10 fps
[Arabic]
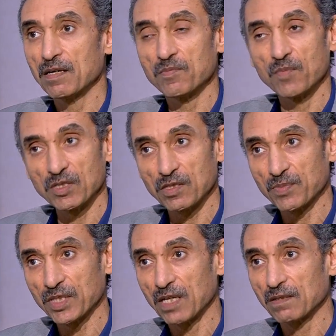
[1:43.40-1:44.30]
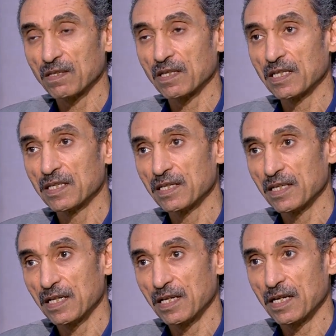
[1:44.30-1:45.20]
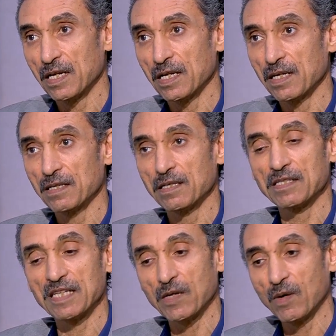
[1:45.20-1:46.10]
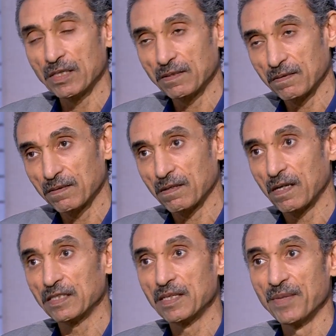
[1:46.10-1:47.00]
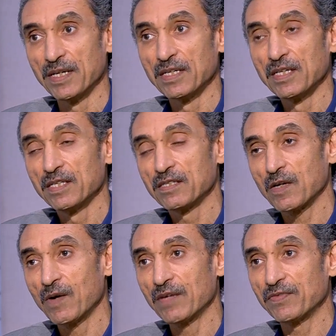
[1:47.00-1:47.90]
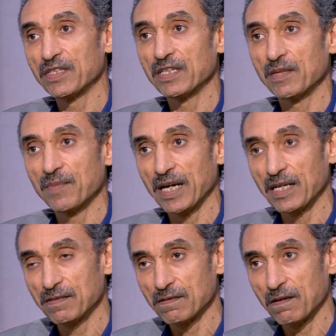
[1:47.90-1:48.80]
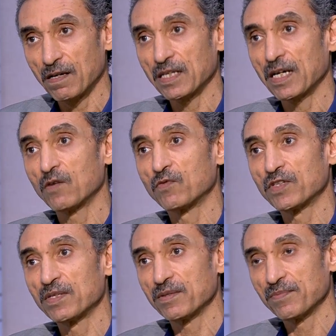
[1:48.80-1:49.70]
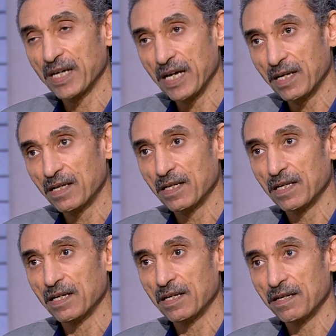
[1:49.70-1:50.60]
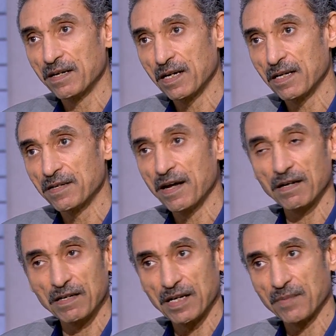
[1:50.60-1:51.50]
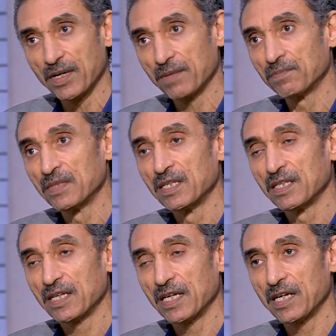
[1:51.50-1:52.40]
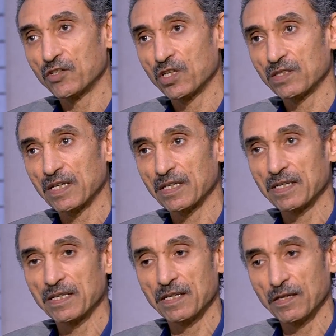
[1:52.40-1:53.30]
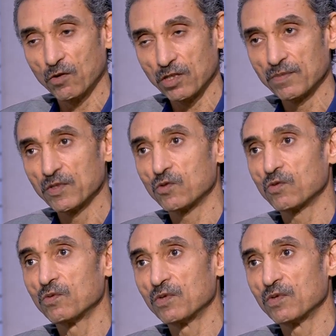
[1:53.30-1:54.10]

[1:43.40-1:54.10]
مصر بتخطط لسنوات قادمه سواء في المجال الزراعي او في مجال النقل كما نعم. يعني اشار تقرير اللي عرض منذ